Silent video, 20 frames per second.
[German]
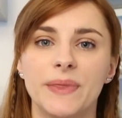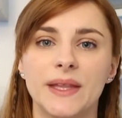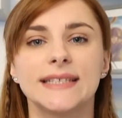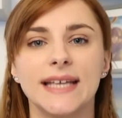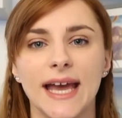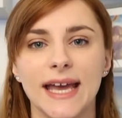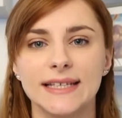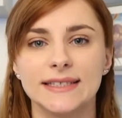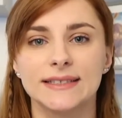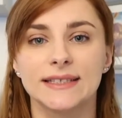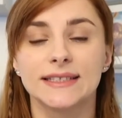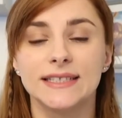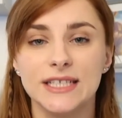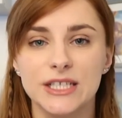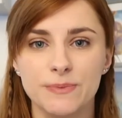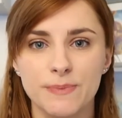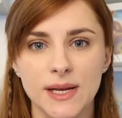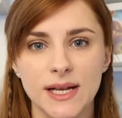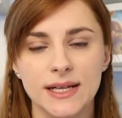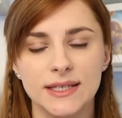Das heißt,
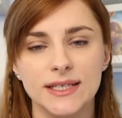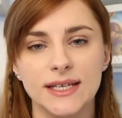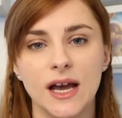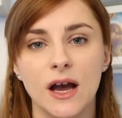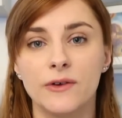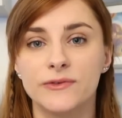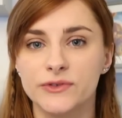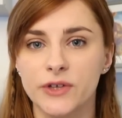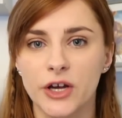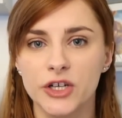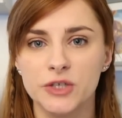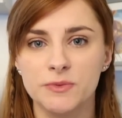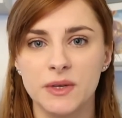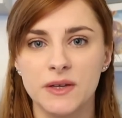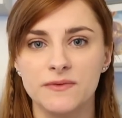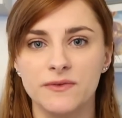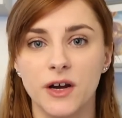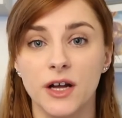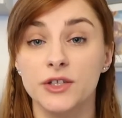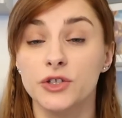die Spiele, die ihr auf Deutsch
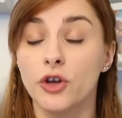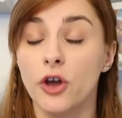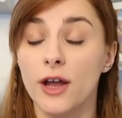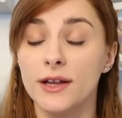spielen wollt,